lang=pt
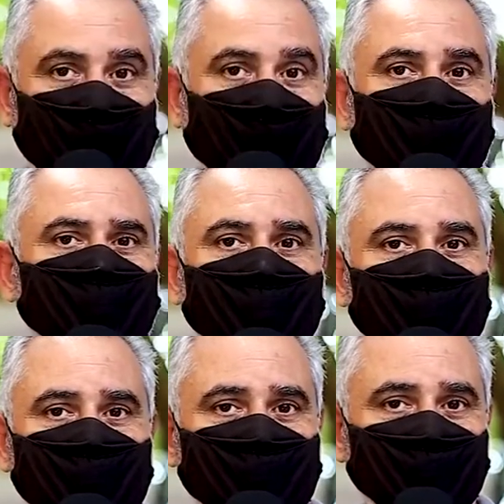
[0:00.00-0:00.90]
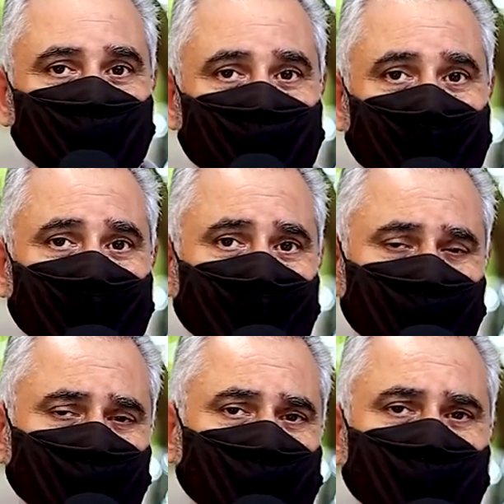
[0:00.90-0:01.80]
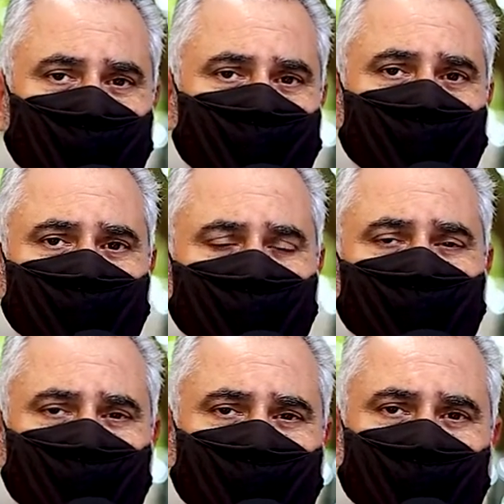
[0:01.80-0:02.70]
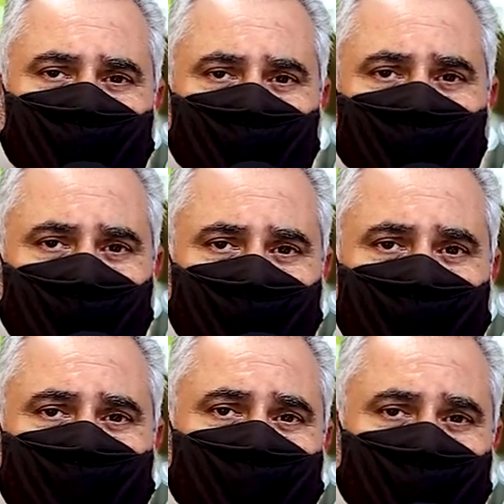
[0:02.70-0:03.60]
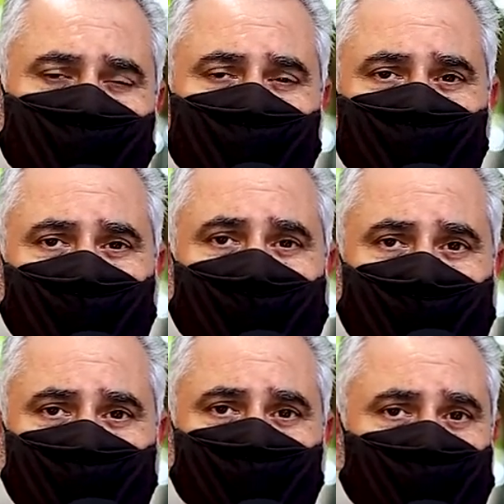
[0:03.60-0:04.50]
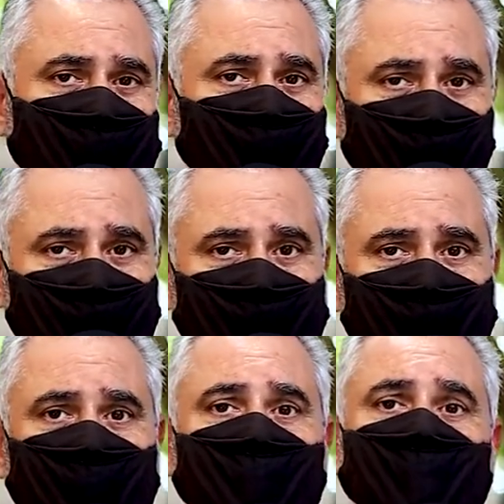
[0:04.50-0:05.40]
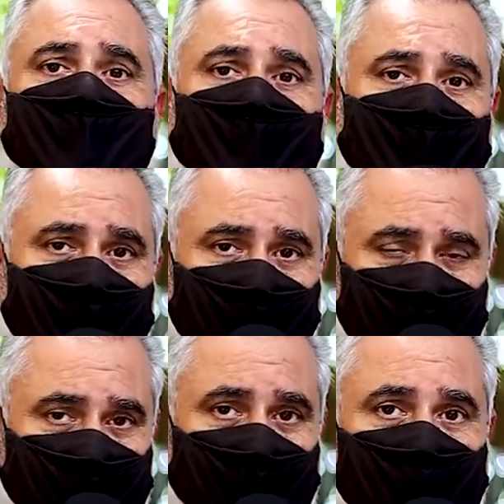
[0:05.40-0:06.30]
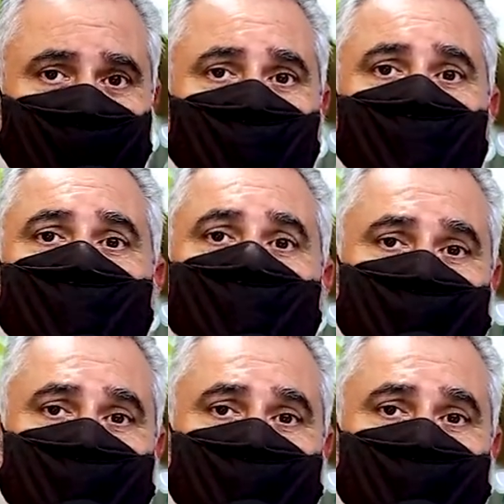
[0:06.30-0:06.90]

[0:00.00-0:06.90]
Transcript: característicos do que representou Guilherme de Almeida dentro da sua arte. Né? Poesia, literatura,